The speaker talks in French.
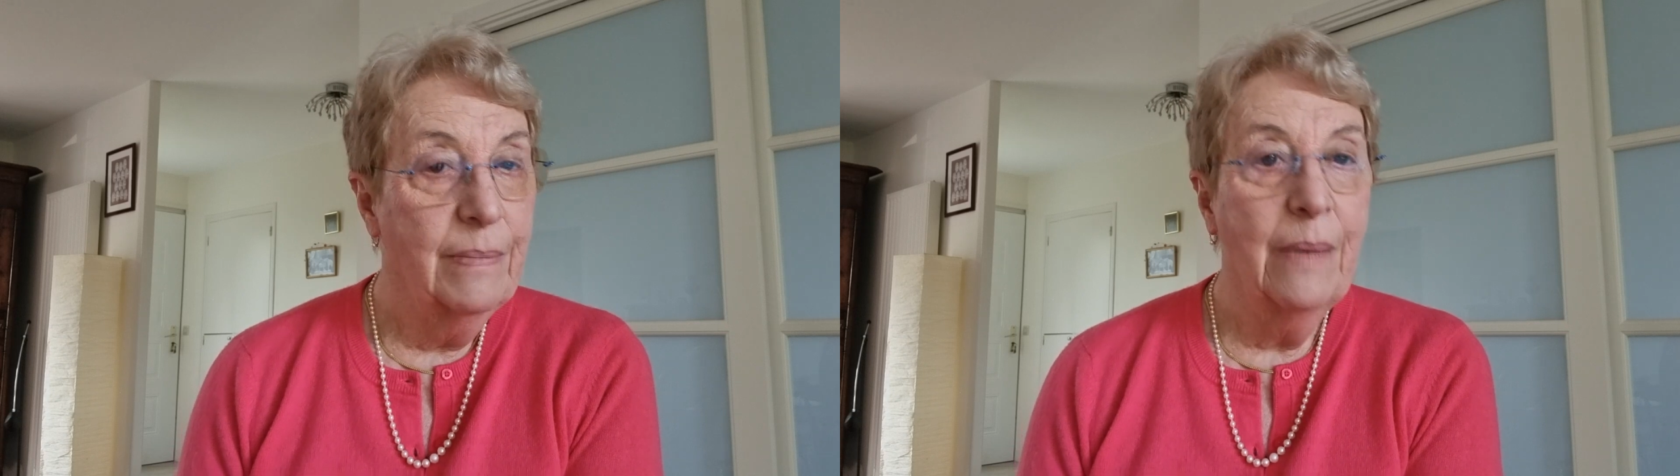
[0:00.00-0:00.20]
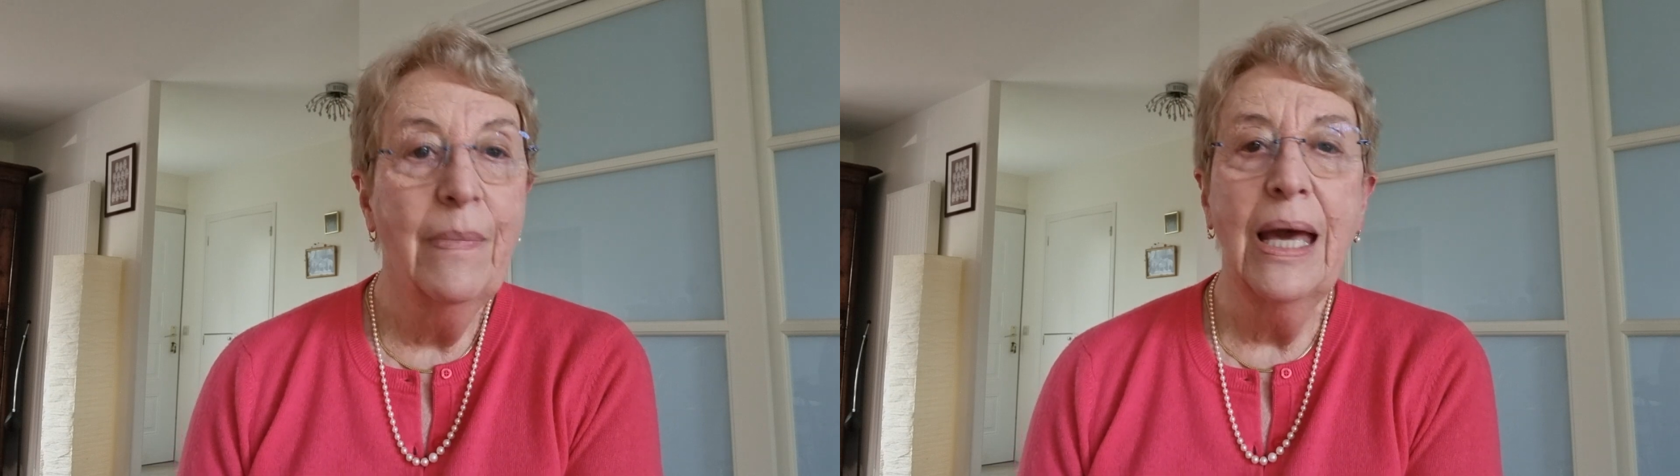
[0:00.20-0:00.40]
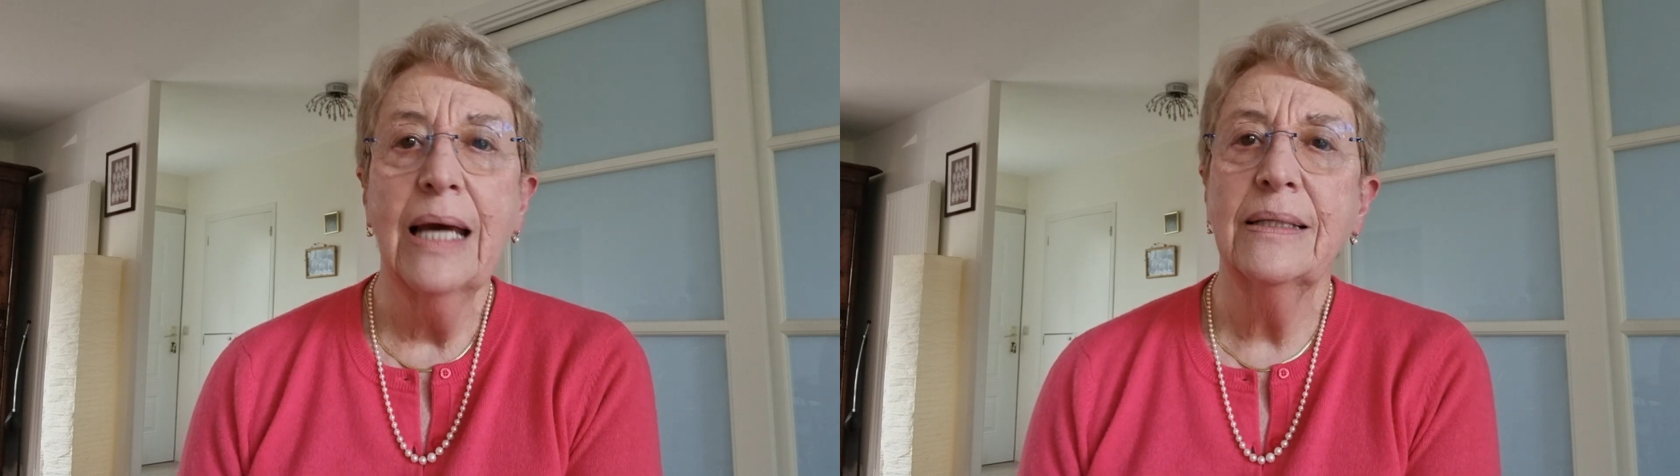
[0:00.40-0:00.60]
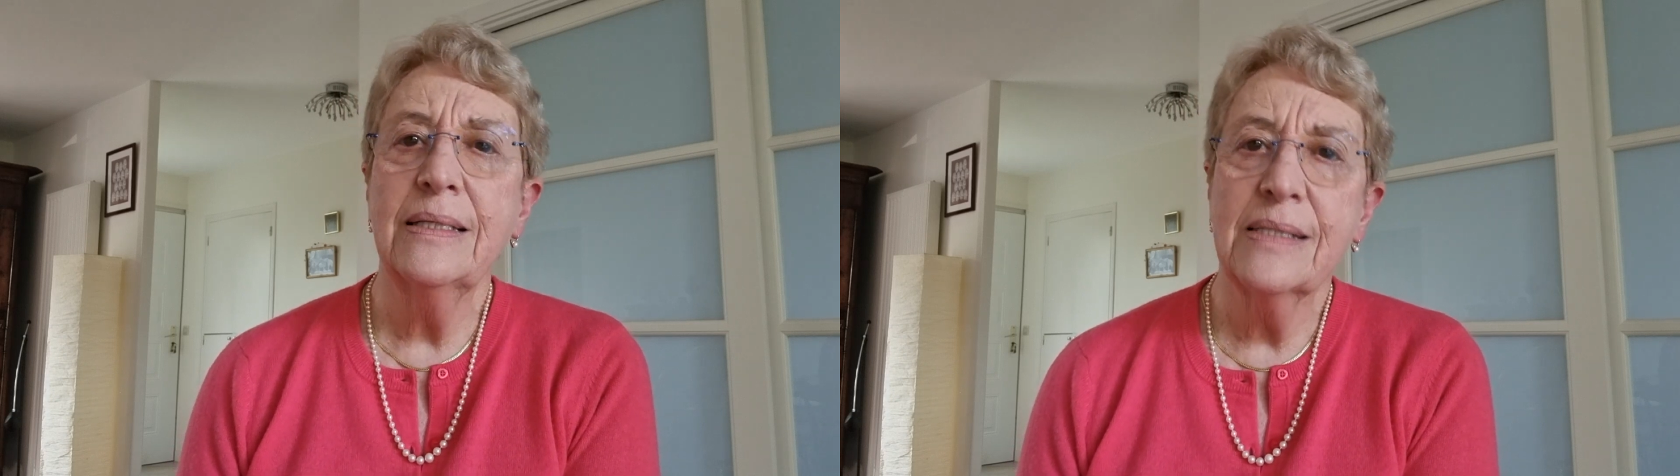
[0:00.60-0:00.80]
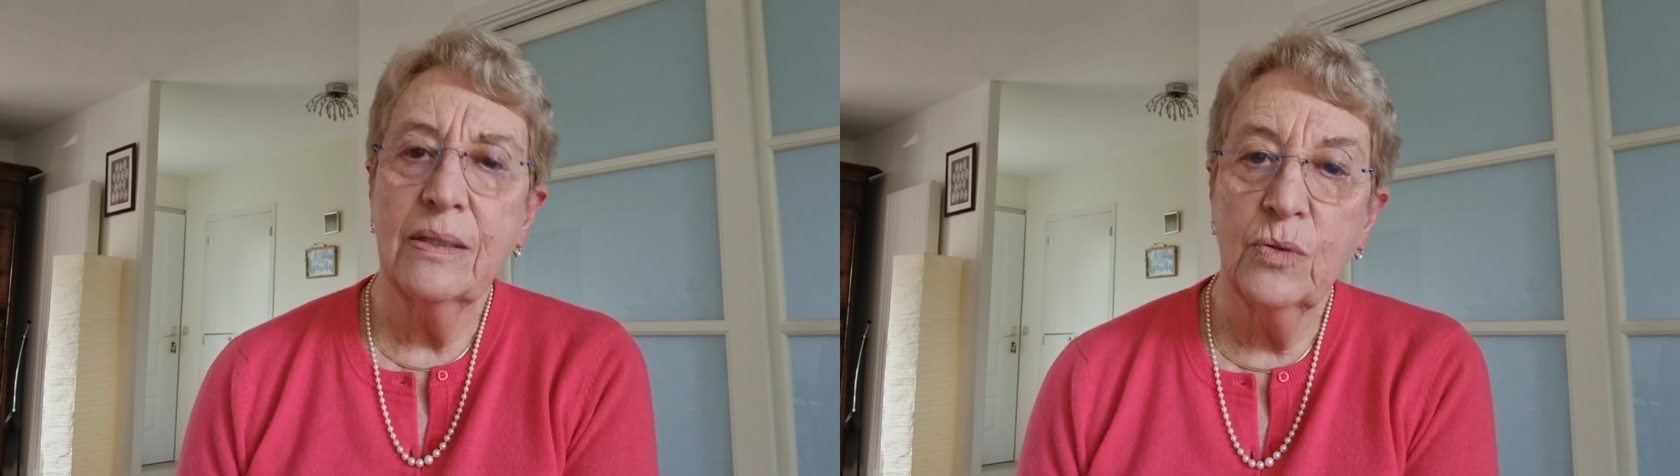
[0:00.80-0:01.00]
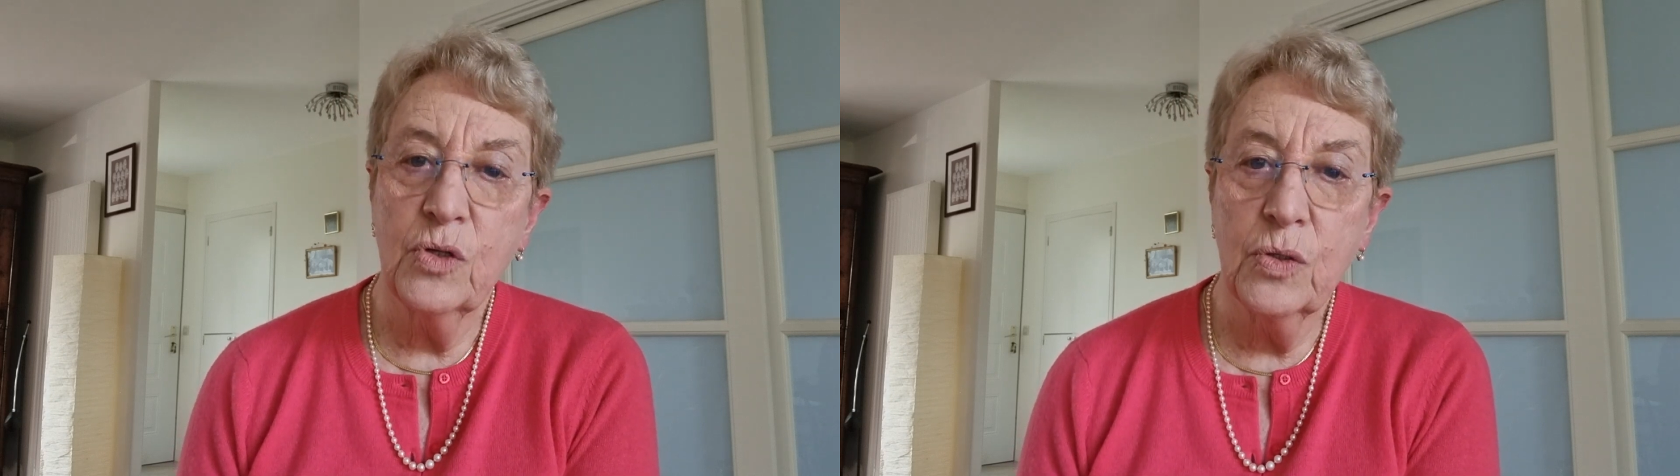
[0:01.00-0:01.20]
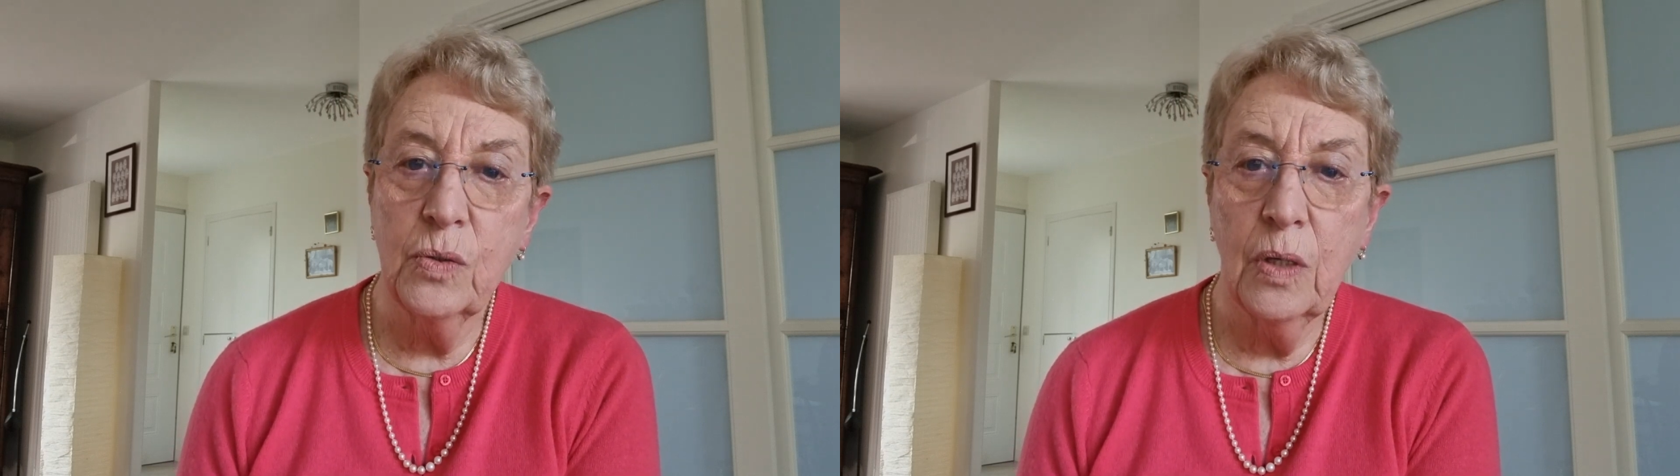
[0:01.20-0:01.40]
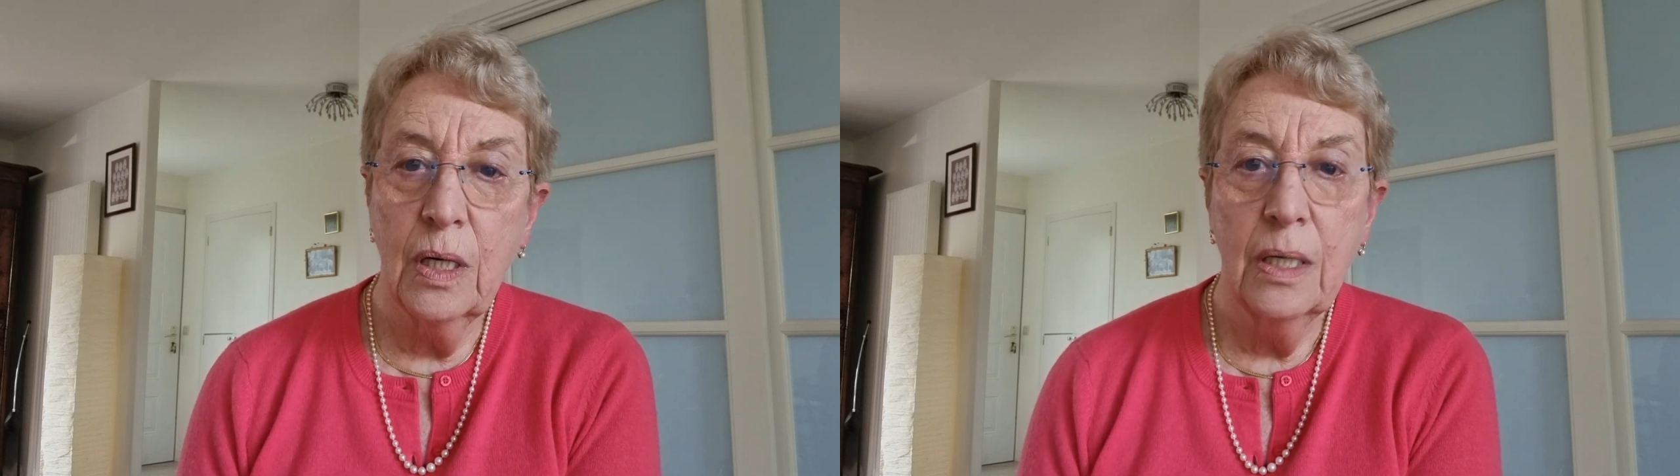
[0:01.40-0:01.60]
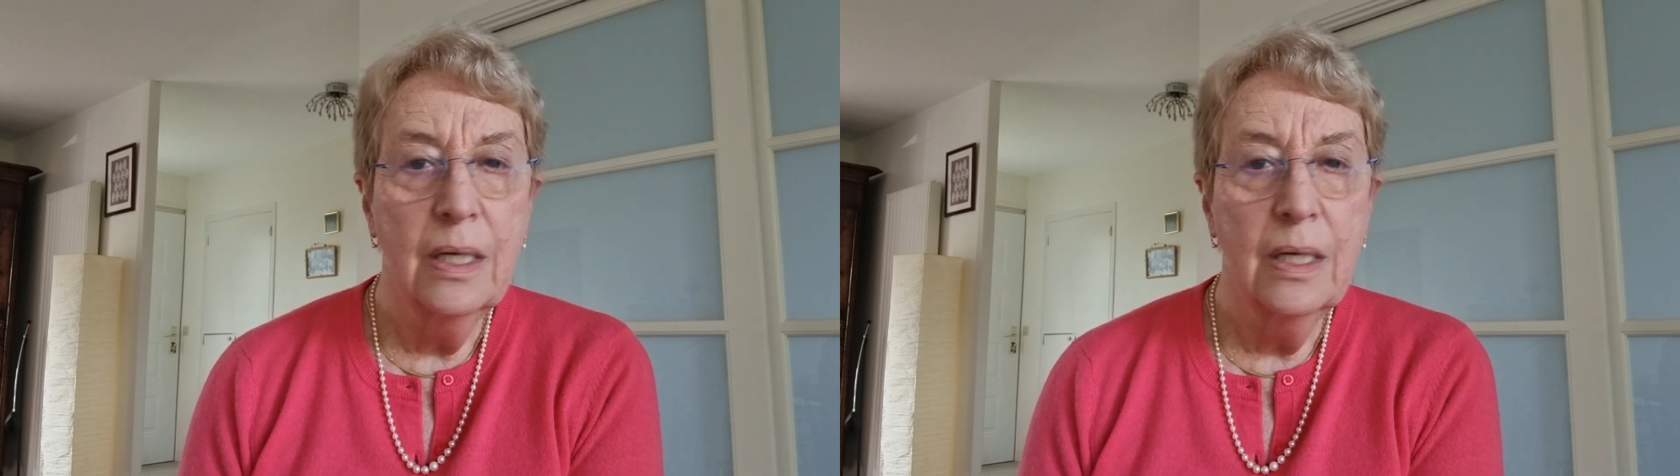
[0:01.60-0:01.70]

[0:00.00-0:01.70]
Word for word: Ma mère disait toujours